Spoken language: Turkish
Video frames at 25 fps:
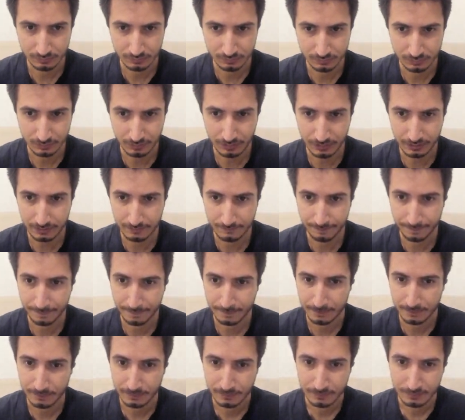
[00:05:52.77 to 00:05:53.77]
Heh.
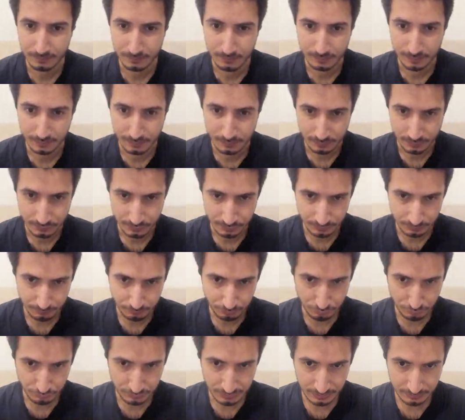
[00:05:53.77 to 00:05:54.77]
Şimdi
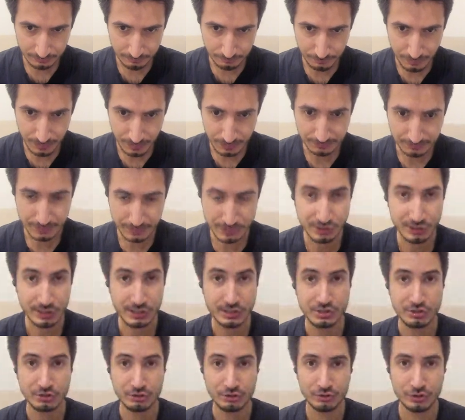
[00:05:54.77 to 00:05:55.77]
buradan bazen şey
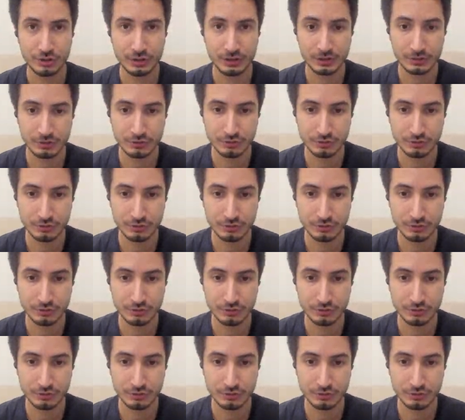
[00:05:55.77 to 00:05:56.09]
çıkıyor.